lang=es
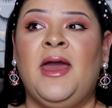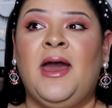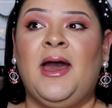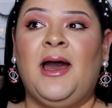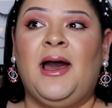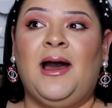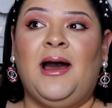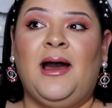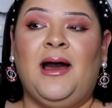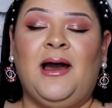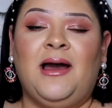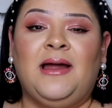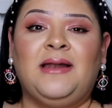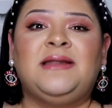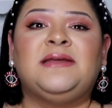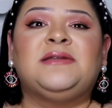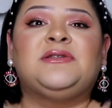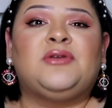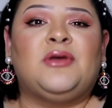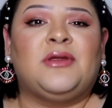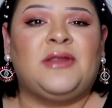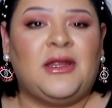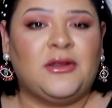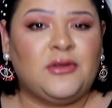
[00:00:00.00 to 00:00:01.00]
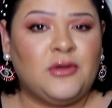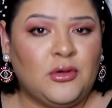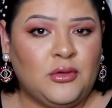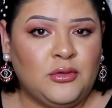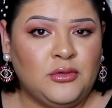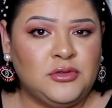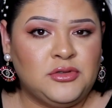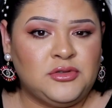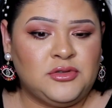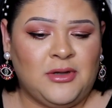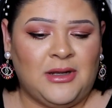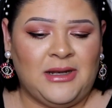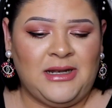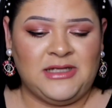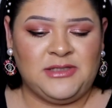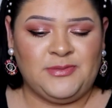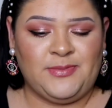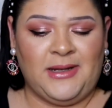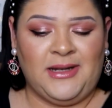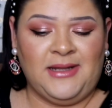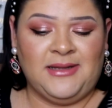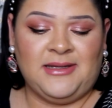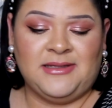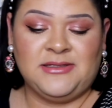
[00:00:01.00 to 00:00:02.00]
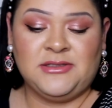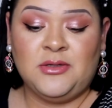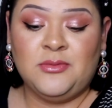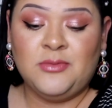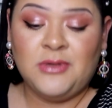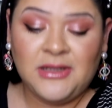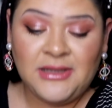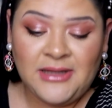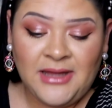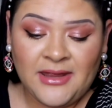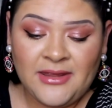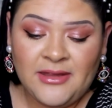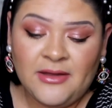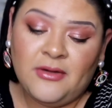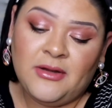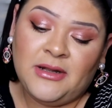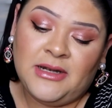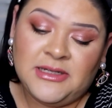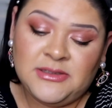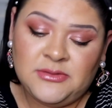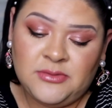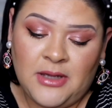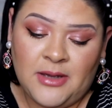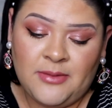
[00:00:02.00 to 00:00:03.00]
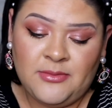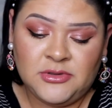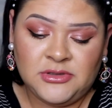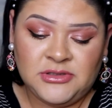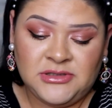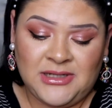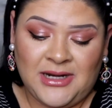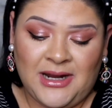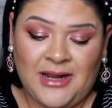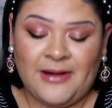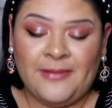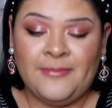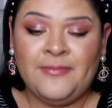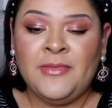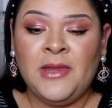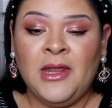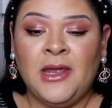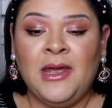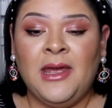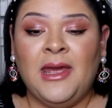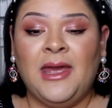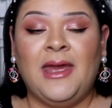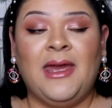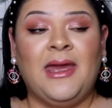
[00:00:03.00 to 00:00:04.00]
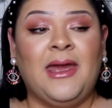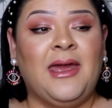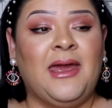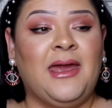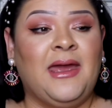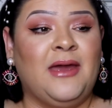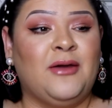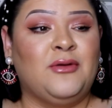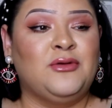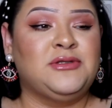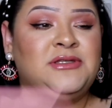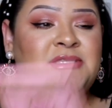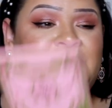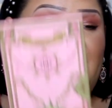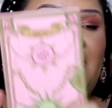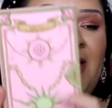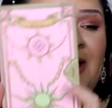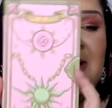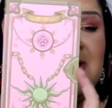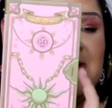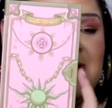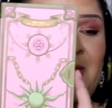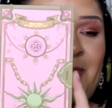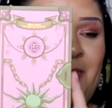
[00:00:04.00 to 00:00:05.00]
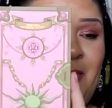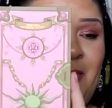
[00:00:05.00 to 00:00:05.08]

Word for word: ah, le estoy dando uso a las paletas. Como el día de hoy les voy a mostrar, eh, usé esta